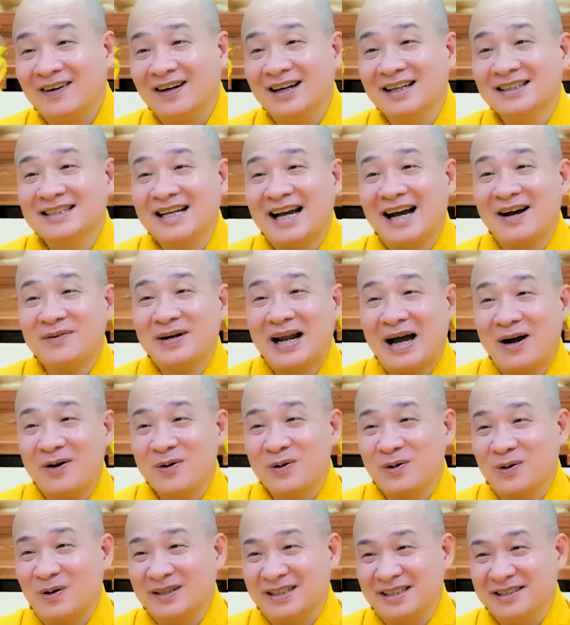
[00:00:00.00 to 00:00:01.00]
Có làm sao
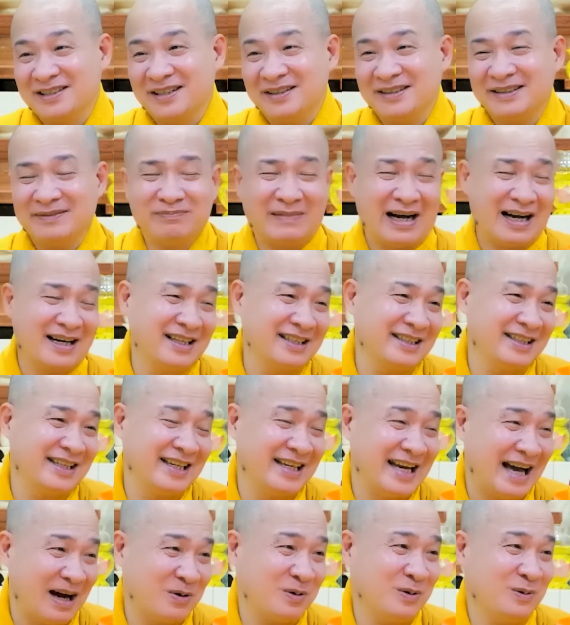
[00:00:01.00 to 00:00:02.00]
đâu, có vướng
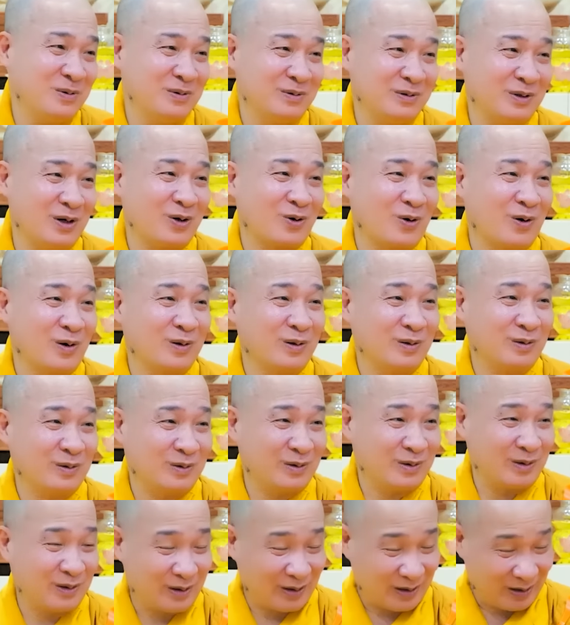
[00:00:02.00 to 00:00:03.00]
bận gì đâu, nó
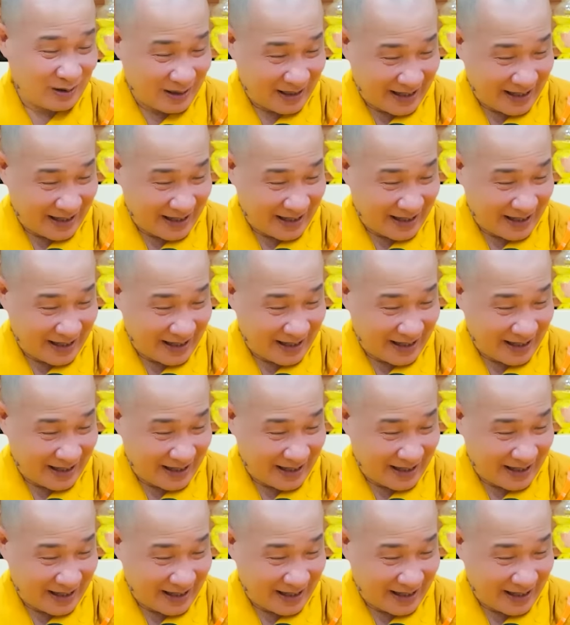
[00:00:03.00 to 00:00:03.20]
còn